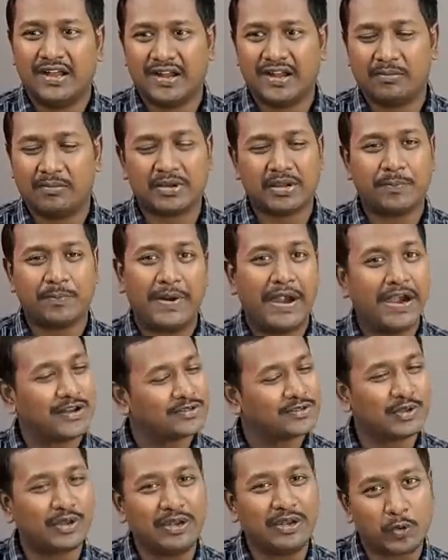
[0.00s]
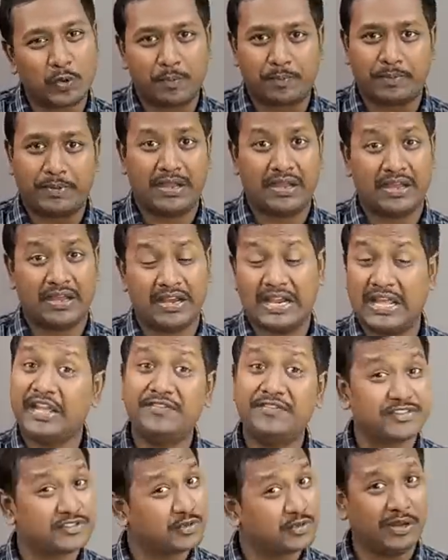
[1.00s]
நமக்கு பாடம் சொல்லி கொடுப்பாங்க
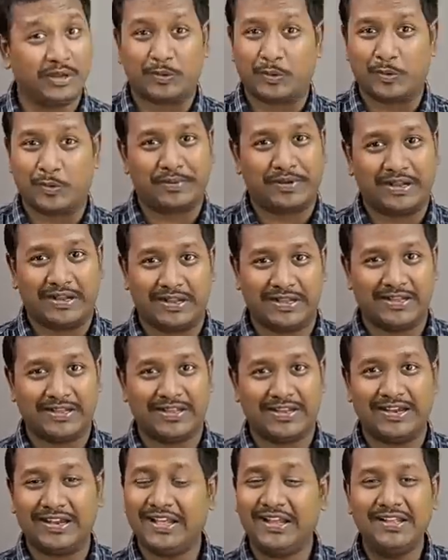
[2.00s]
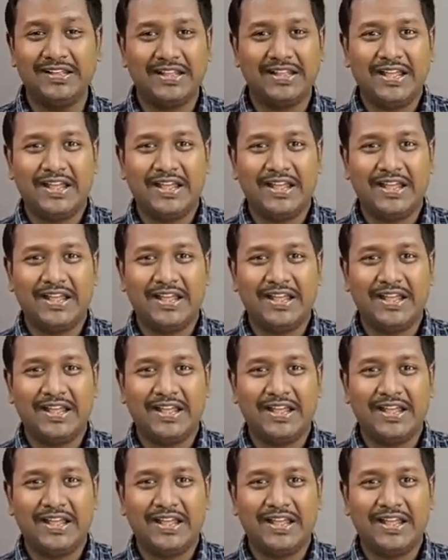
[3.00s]
லைஃப்பை சொல்லி கொடுப்பாங்க இல்லை